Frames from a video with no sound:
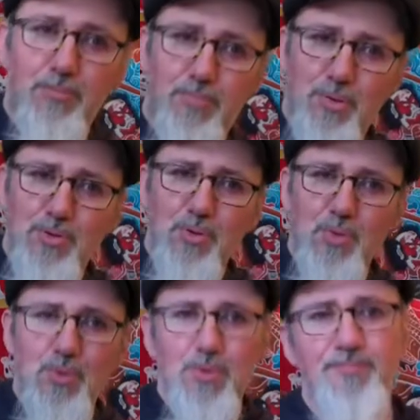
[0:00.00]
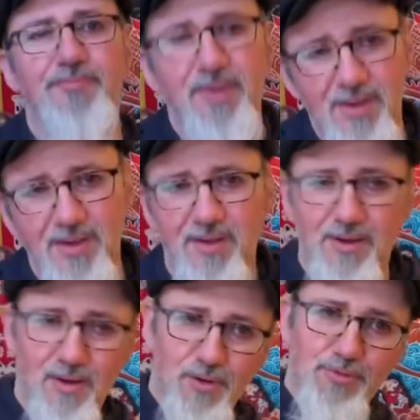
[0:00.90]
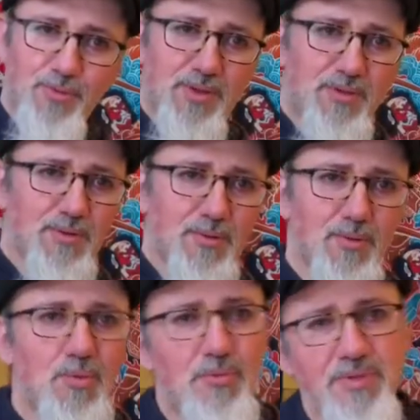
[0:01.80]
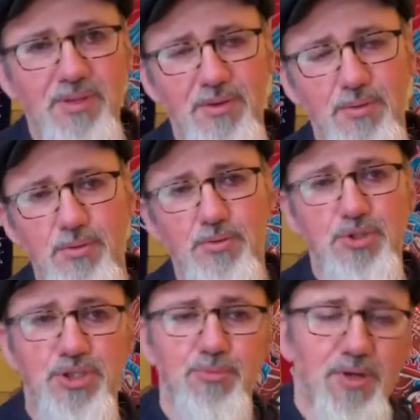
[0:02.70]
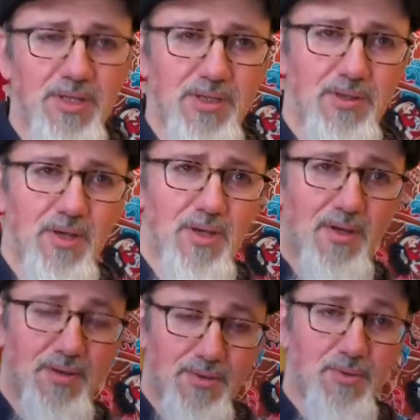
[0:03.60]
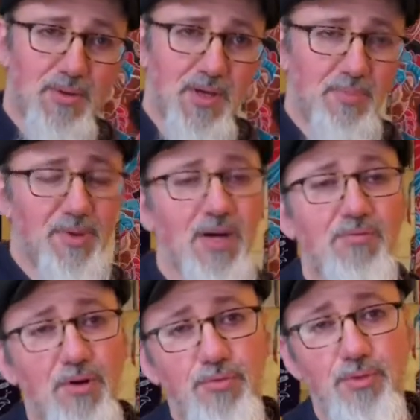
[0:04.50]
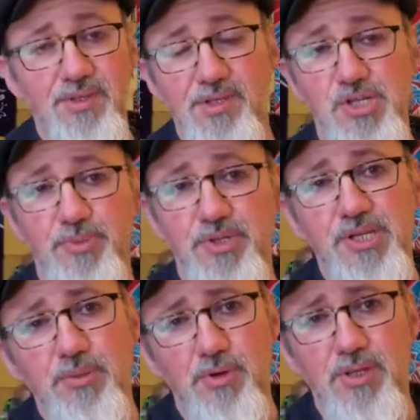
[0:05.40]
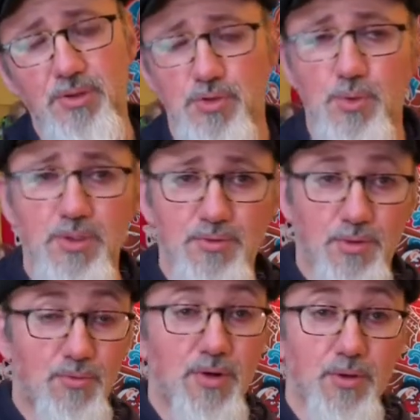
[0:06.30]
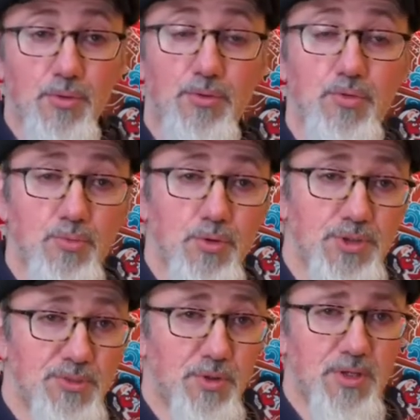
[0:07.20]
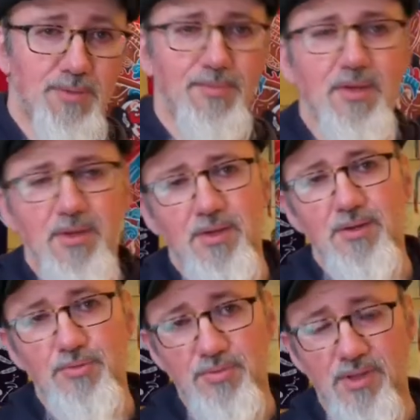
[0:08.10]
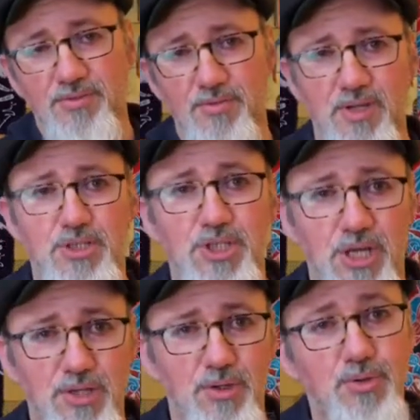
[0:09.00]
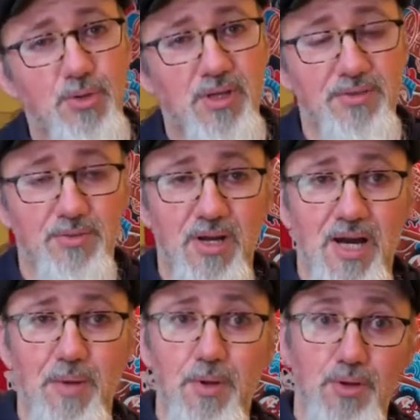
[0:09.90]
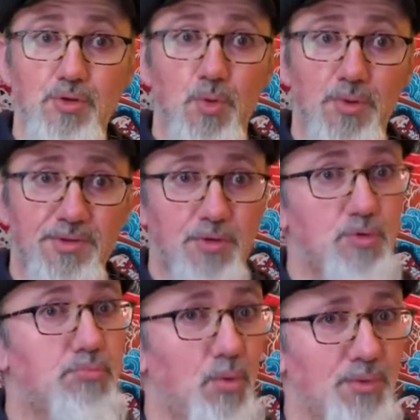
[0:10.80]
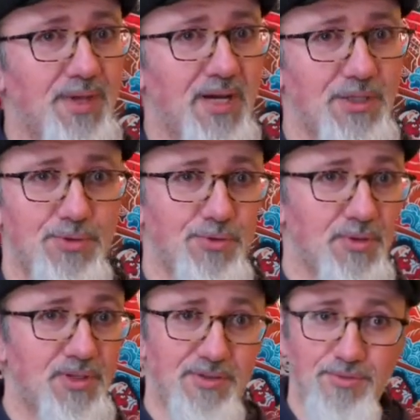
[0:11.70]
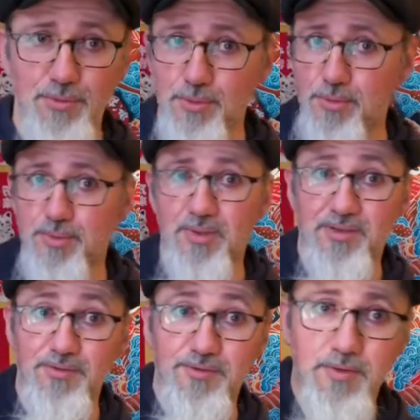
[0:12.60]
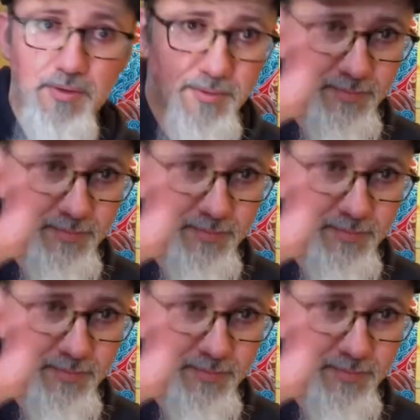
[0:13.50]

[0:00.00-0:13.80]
Bonjour Alors suite euh, aux vidéos de Shibori, donc après avoir vu l'Itajime Shibori, aujourd'hui nous allons voir le Kumo Shibori. Vous êtes sur la chaîne de Casolab et aujourd'hui c'est du bondage sur tissu, attention